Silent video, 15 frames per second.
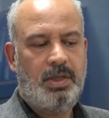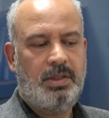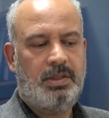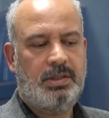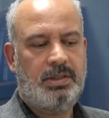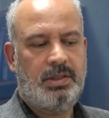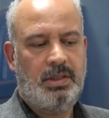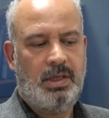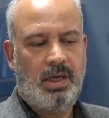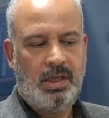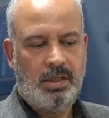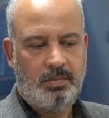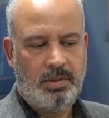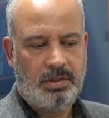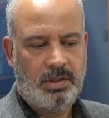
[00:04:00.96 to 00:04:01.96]
etkisini
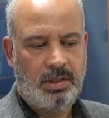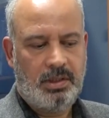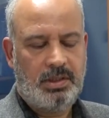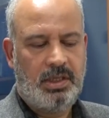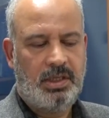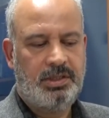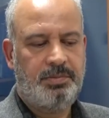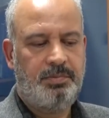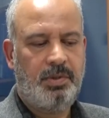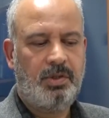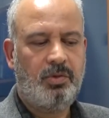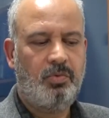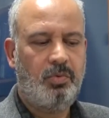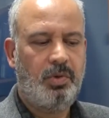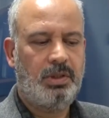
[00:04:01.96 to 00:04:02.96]
almada,
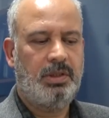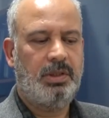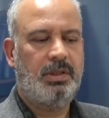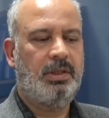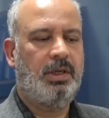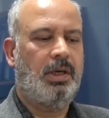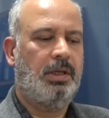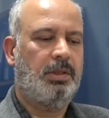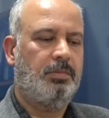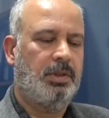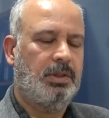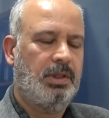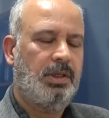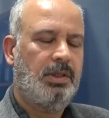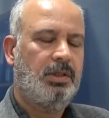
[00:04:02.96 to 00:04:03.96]
kesme kuvvetlerini
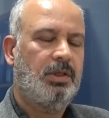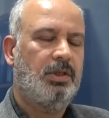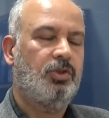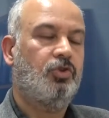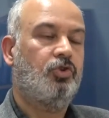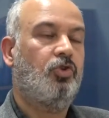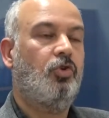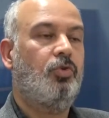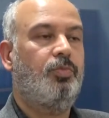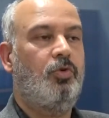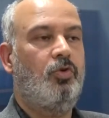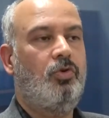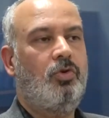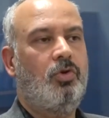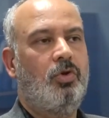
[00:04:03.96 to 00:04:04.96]
almada çok
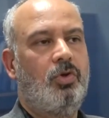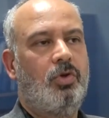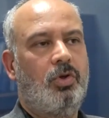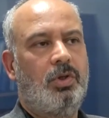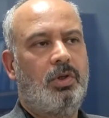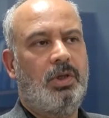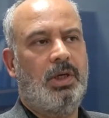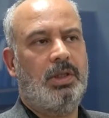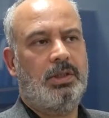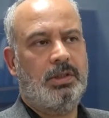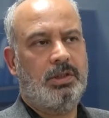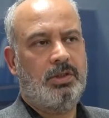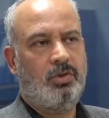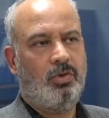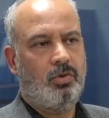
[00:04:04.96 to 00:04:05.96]
büyük
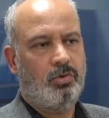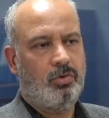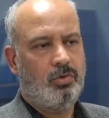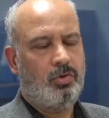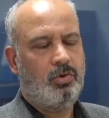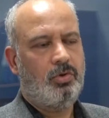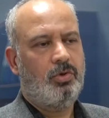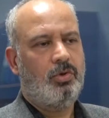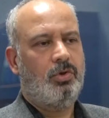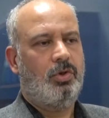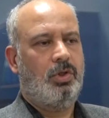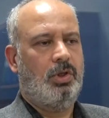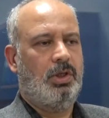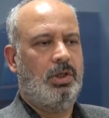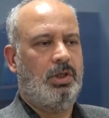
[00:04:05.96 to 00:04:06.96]
katkısı olduğunu
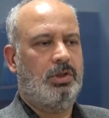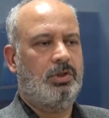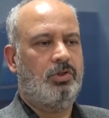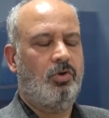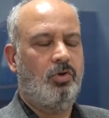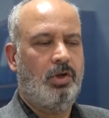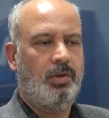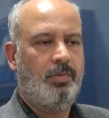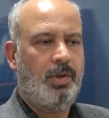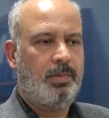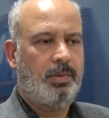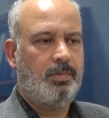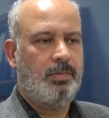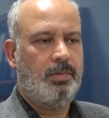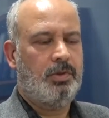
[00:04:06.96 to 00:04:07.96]
e, söyleme
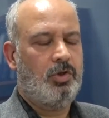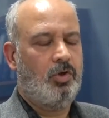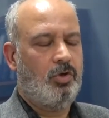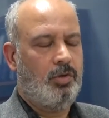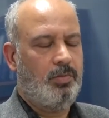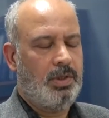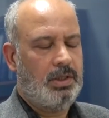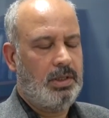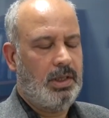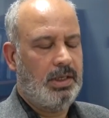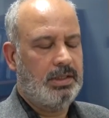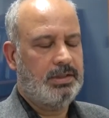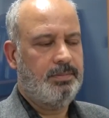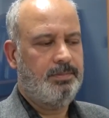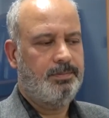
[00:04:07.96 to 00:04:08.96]
söylemek
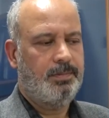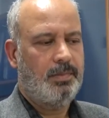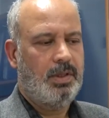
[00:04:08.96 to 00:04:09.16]
lazım.